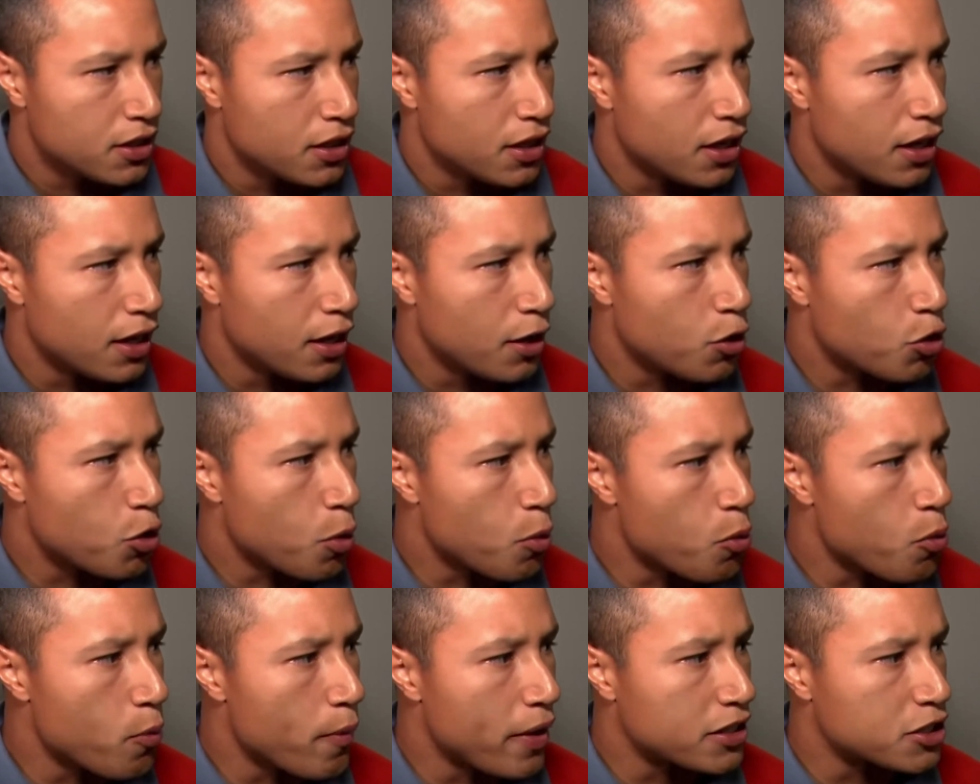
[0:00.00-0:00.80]
É, eu,
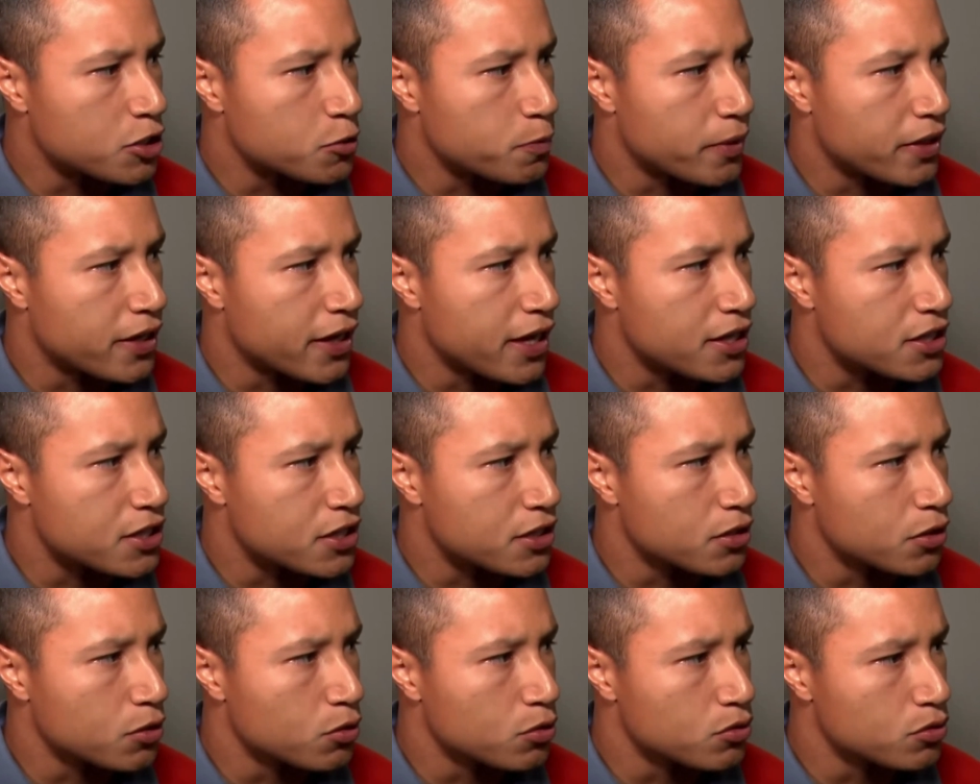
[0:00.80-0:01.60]
como mais experiente,
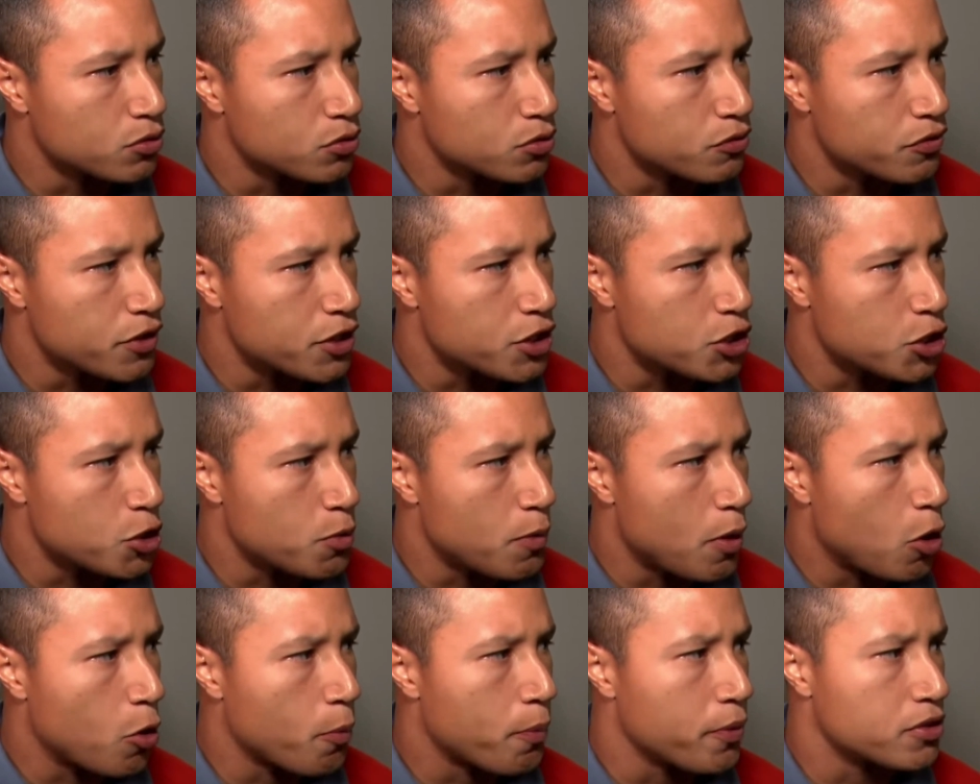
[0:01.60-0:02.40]
não, não vejo
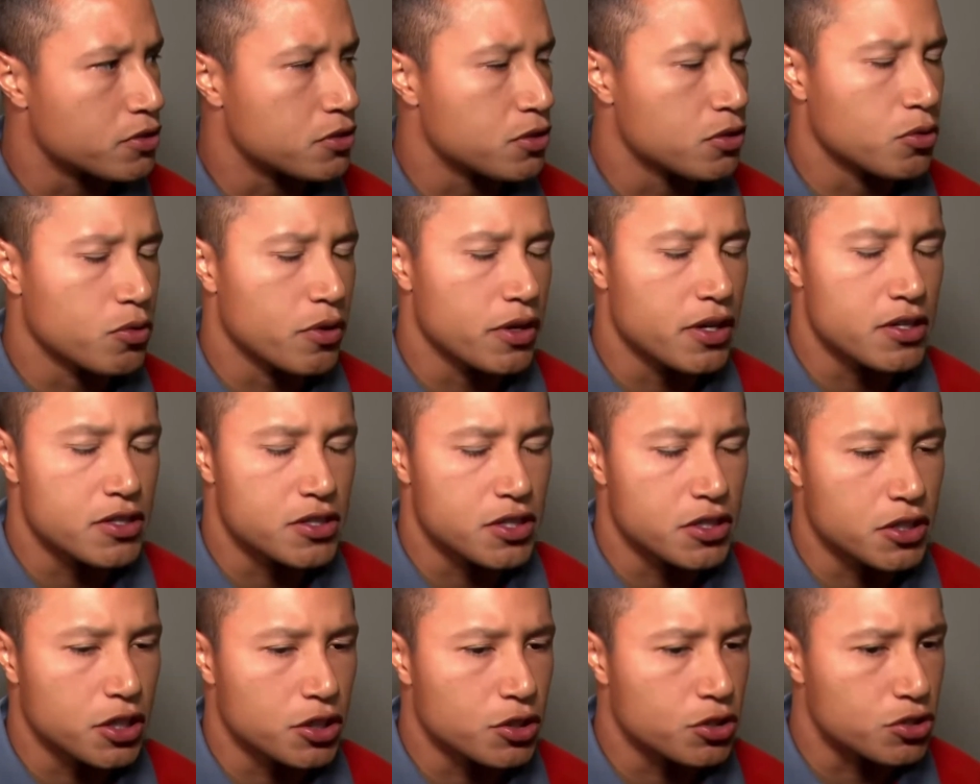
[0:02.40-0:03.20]
nenhuma competição com ele,
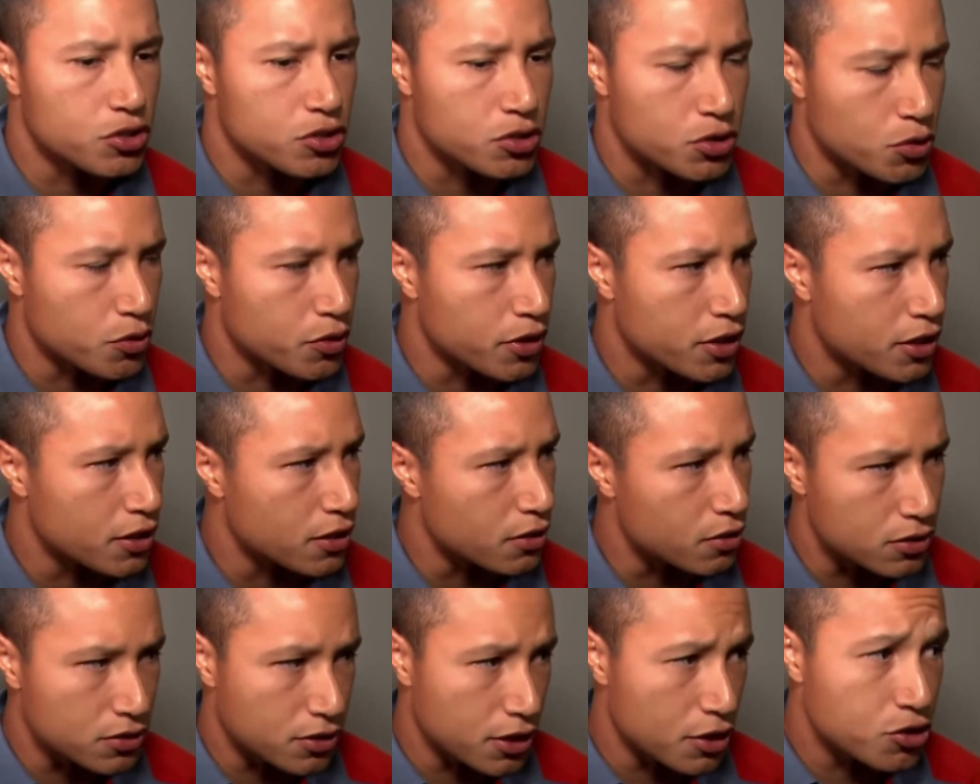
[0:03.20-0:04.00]
sim, tento destruir,
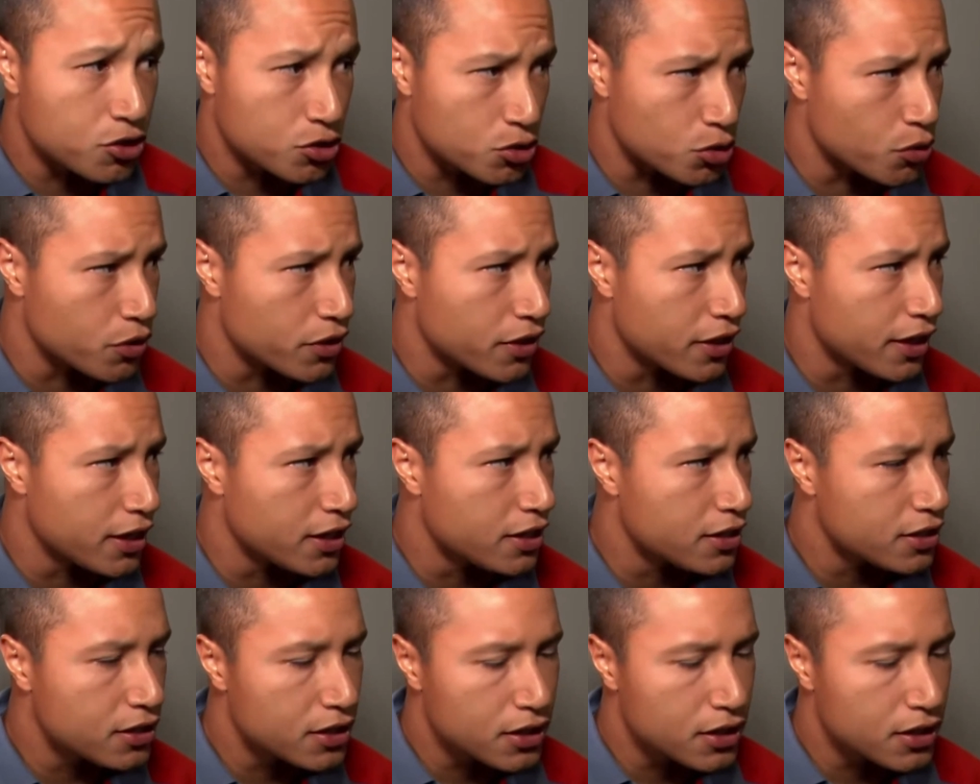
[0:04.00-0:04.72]
tento destruir ele.